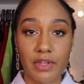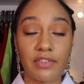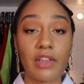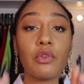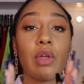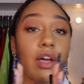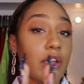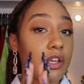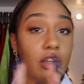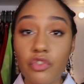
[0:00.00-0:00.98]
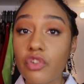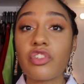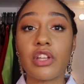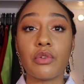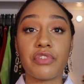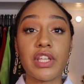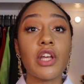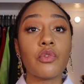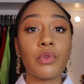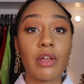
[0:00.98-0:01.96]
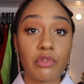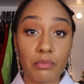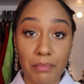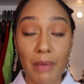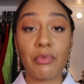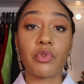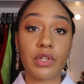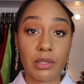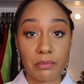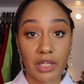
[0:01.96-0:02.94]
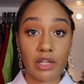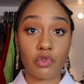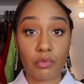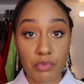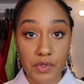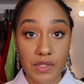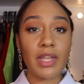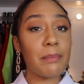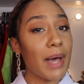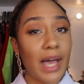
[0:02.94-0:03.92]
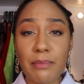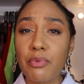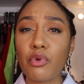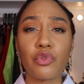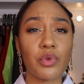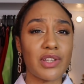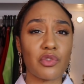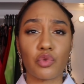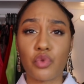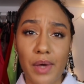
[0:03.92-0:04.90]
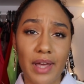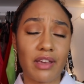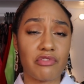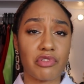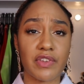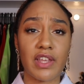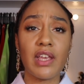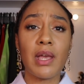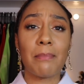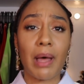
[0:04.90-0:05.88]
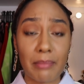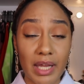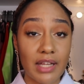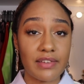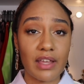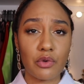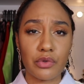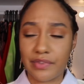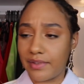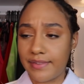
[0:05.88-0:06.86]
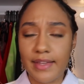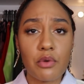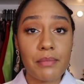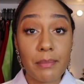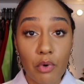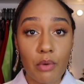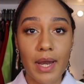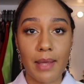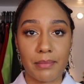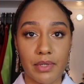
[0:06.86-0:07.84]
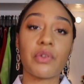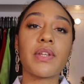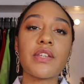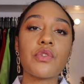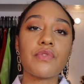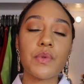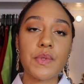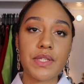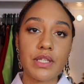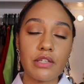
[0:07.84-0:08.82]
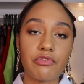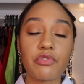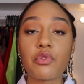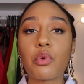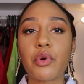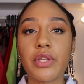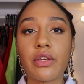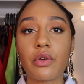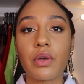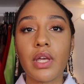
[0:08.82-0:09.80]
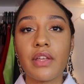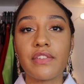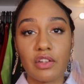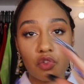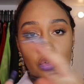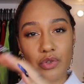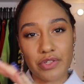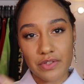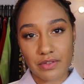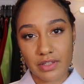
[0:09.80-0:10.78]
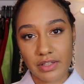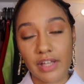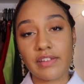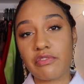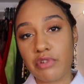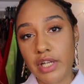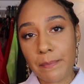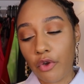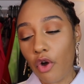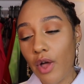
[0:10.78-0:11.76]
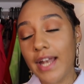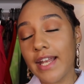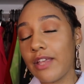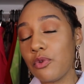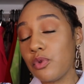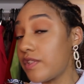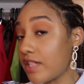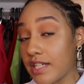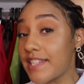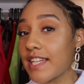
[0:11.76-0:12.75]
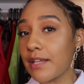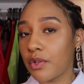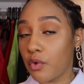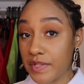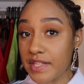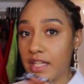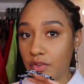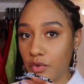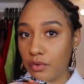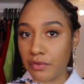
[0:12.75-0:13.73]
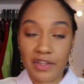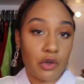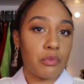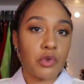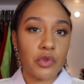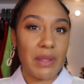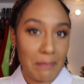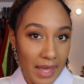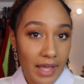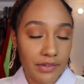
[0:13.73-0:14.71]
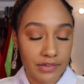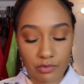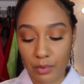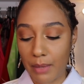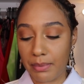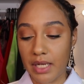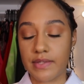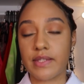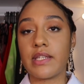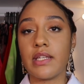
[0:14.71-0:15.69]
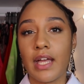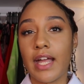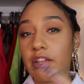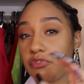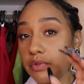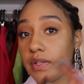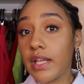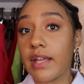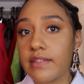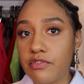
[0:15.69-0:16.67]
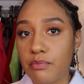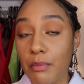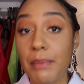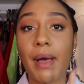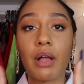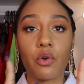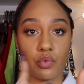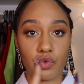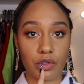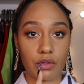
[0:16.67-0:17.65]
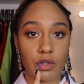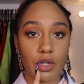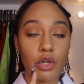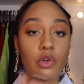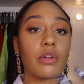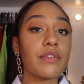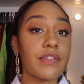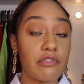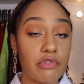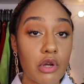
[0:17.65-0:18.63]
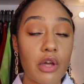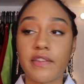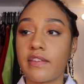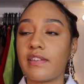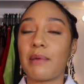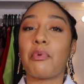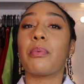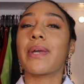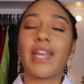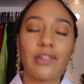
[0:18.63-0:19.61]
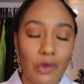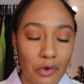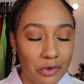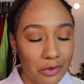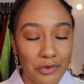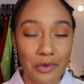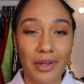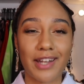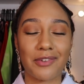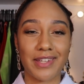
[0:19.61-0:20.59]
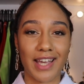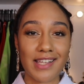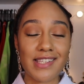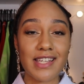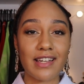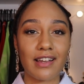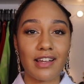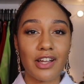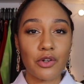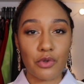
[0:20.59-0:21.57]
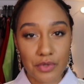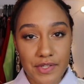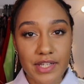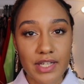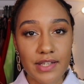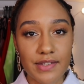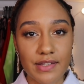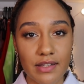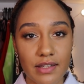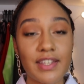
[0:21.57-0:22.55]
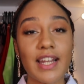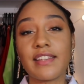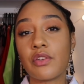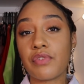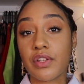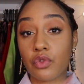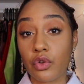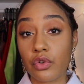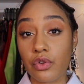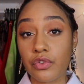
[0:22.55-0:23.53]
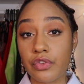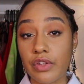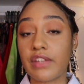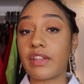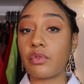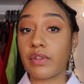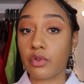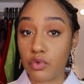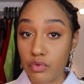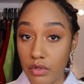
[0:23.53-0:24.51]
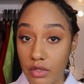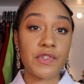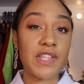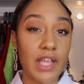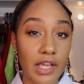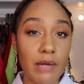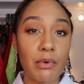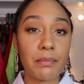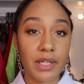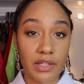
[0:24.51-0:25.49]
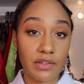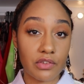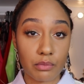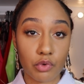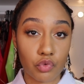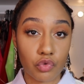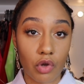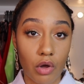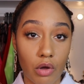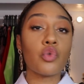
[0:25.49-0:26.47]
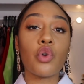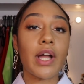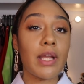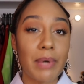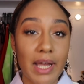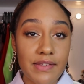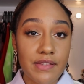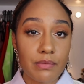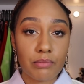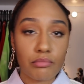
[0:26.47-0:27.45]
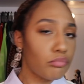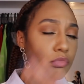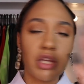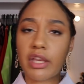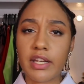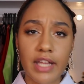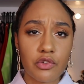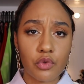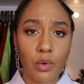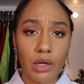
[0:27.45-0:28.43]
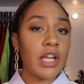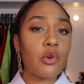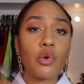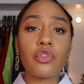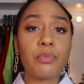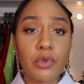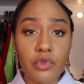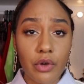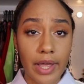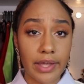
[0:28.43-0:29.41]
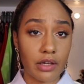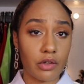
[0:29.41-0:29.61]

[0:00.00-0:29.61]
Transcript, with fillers: Ça n'a rien changé à nos vies, nous n'avions pas besoin de Kim Kardashian pour ça. Et pareil pour le soi-disant twerk inventé par Miley Cyrus, c'est le même problème. Parce que très souvent aussi, il faut que vous compreniez que cette chose qui a été volée, quand elle est utilisée au sein de sa communauté mère, si je peux l'appeler ainsi, elle est vue négativement. Mais par contre, quand ces voleurs, ces appropriateurs culturels, on ira dire, l'utilisent, c'est là que ça devient tendance et que ça devient cool. Je vous ai également pris des exemples en tout genre. On aura les breads, quelles qu'elles soient, les grosses boucles d'oreilles